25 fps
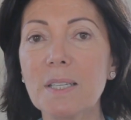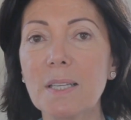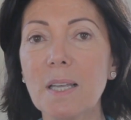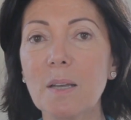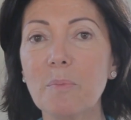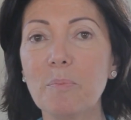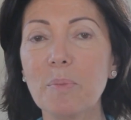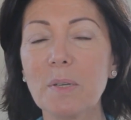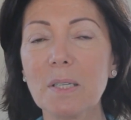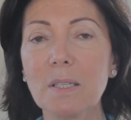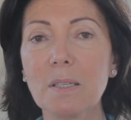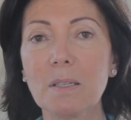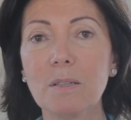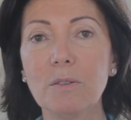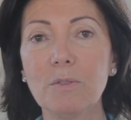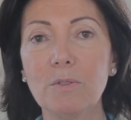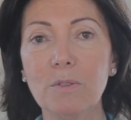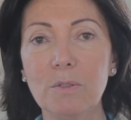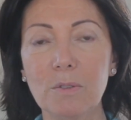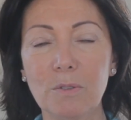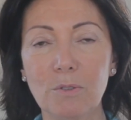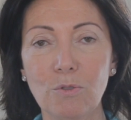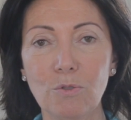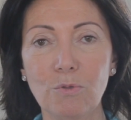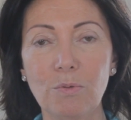ça parce
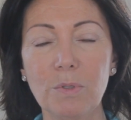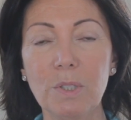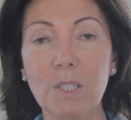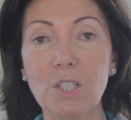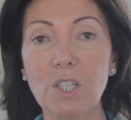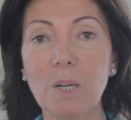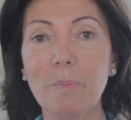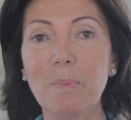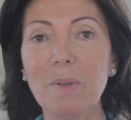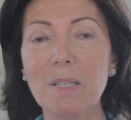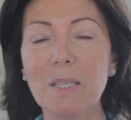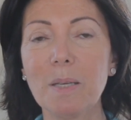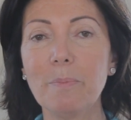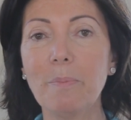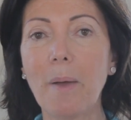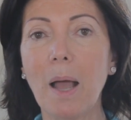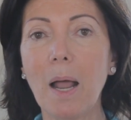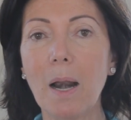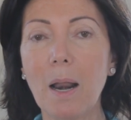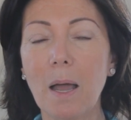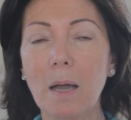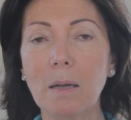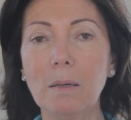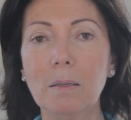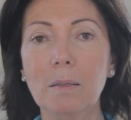que je suis déjà passée
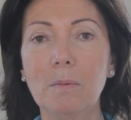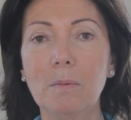par là.